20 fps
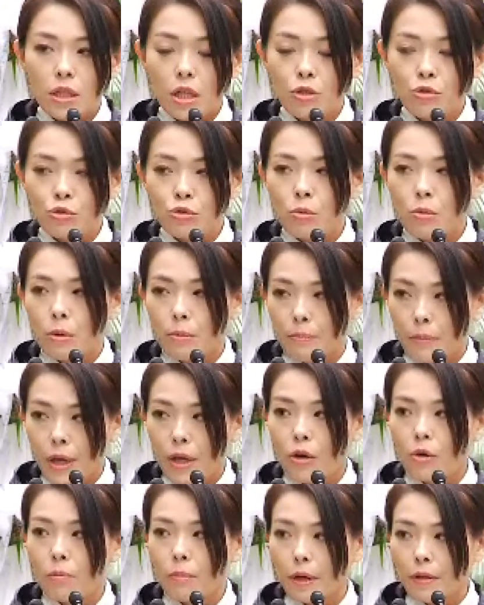也许我们
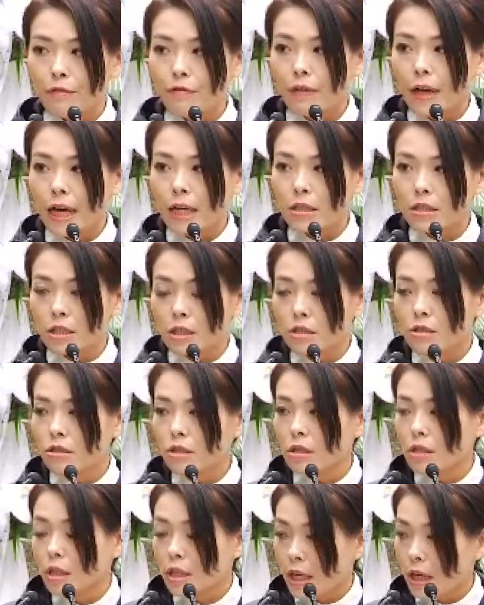没有办法亲
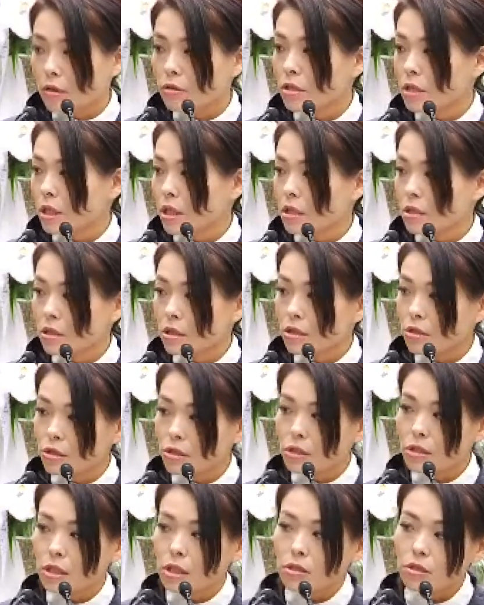身的了解这个
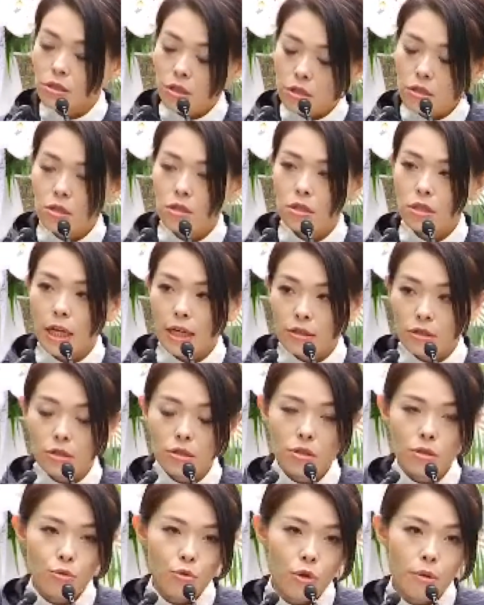事件真实当
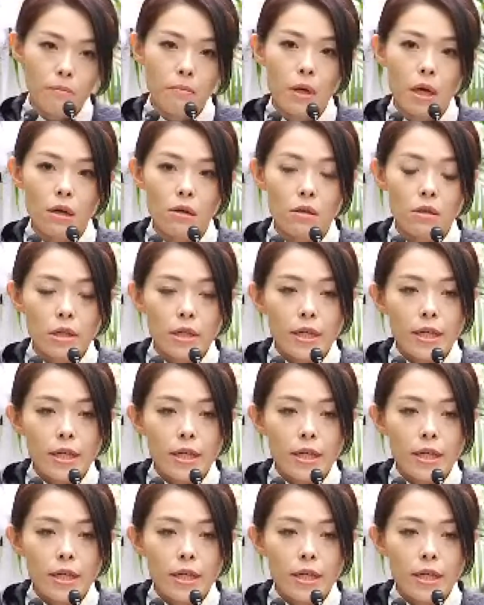时的原貌。